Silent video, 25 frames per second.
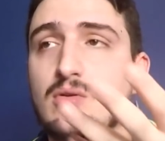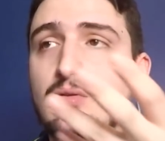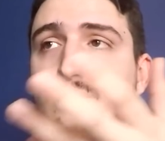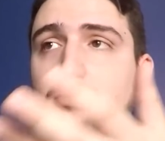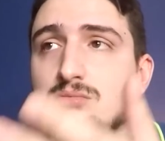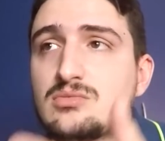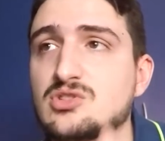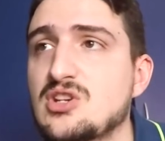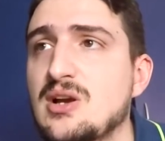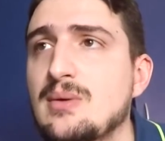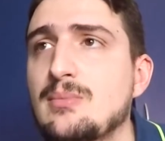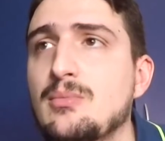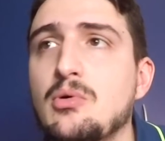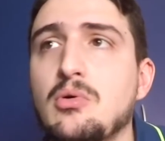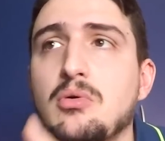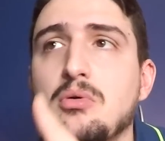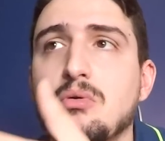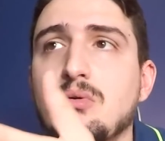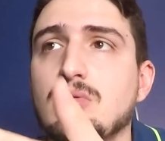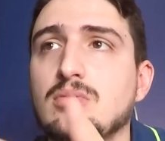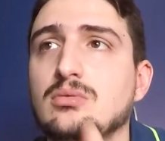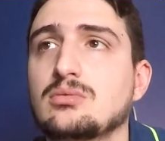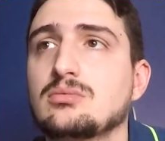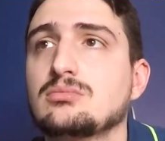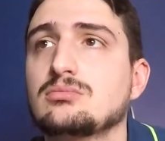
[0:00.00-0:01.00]

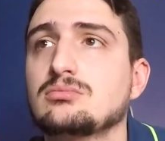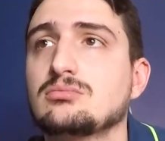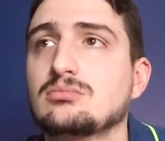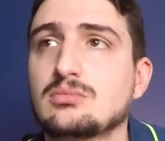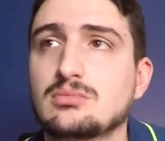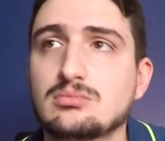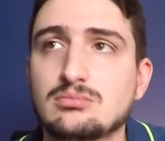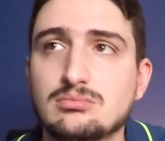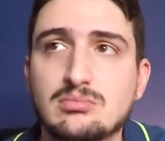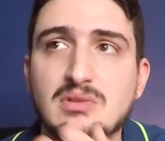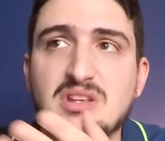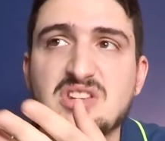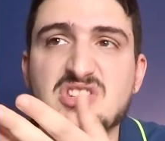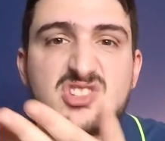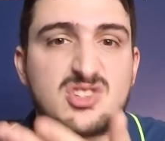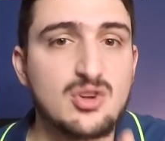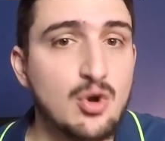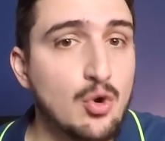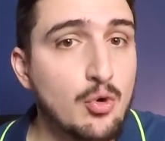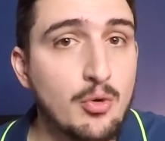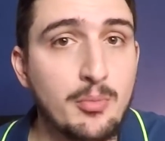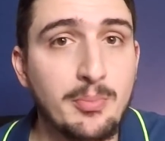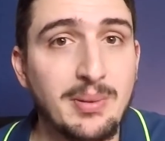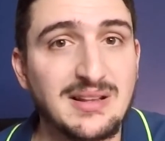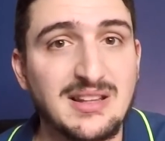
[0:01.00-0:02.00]
diciamo che si
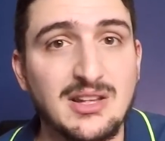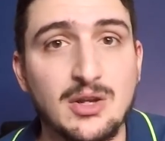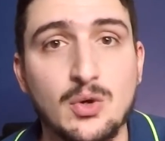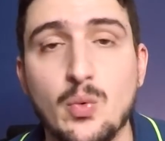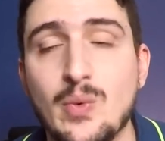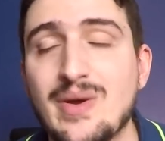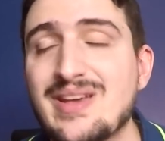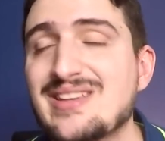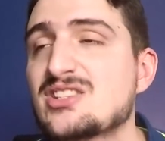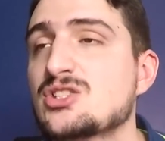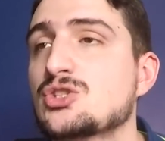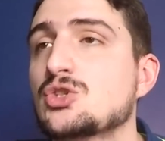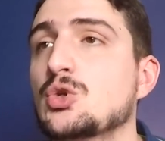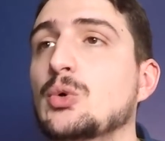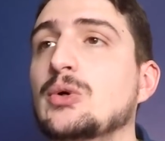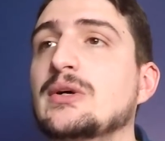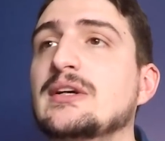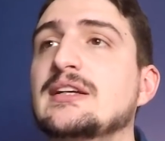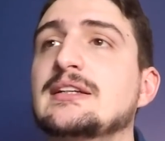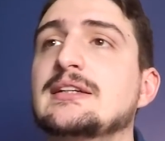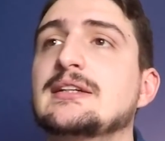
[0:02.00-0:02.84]
occupa di questo